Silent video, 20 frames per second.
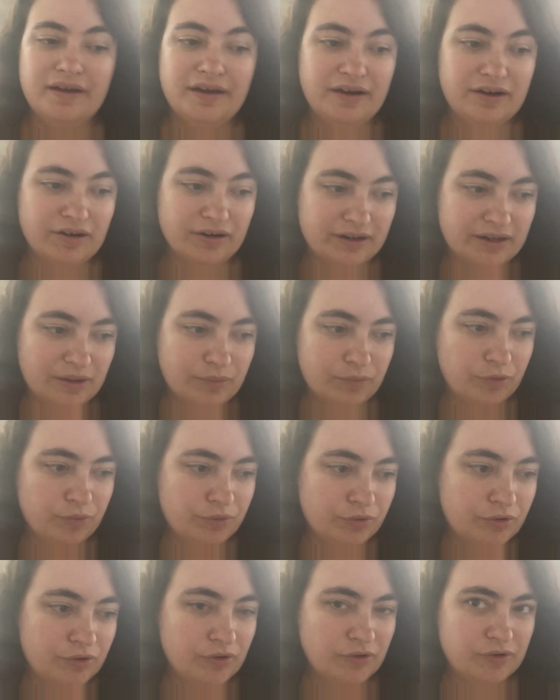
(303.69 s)
Alors, il est un peu
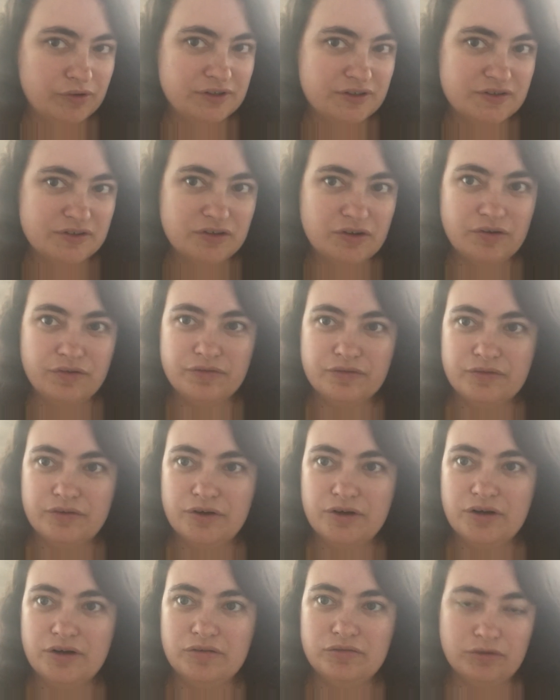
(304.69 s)
plus de
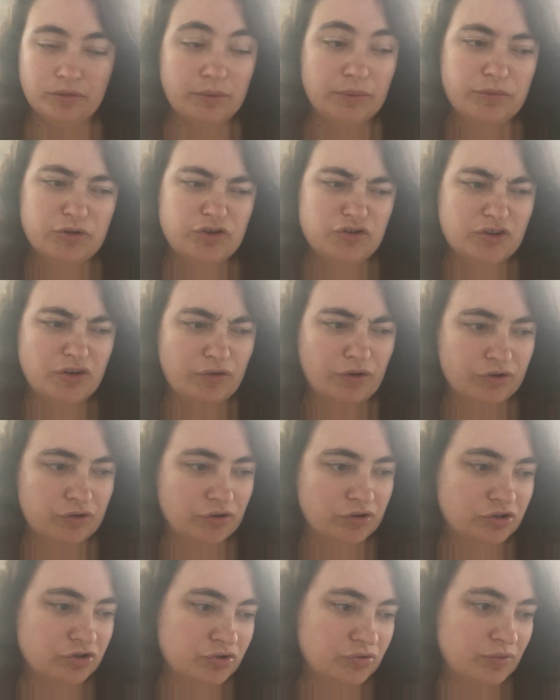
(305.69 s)
19h, voire même
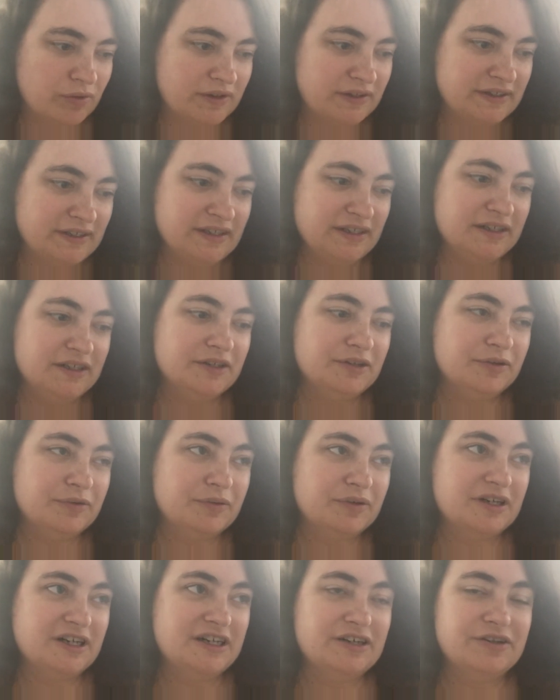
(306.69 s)
19h30, je crois.
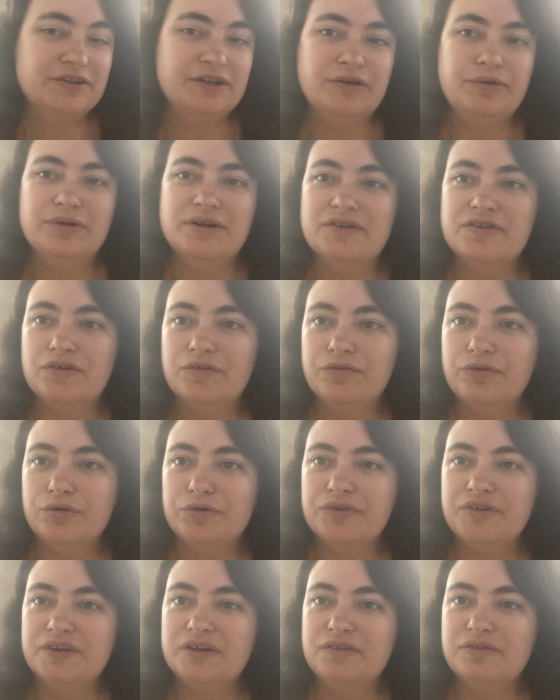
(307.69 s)
Donc là, on a eu les enfants
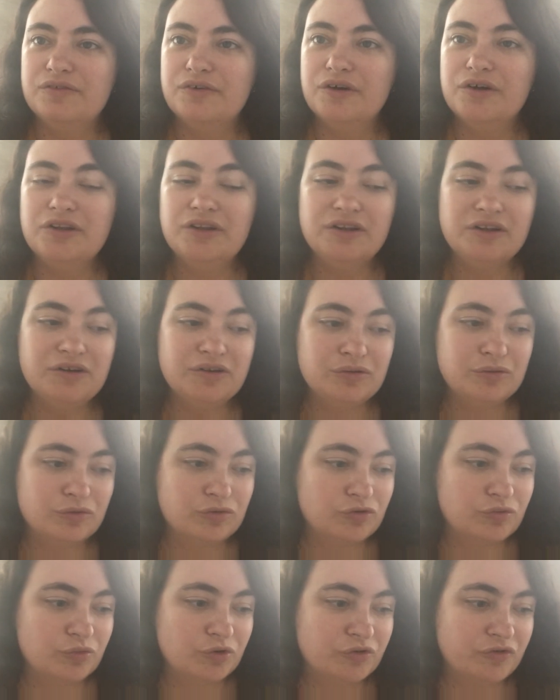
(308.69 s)
au téléphone,
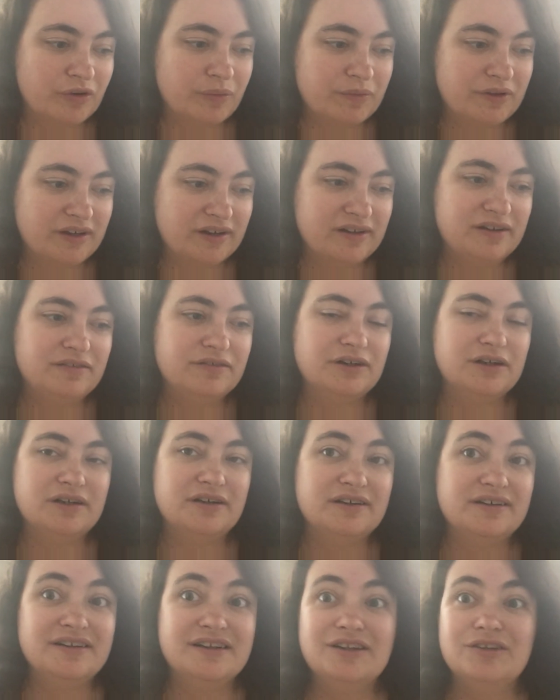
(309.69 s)
donc tout le monde va bien, voilà.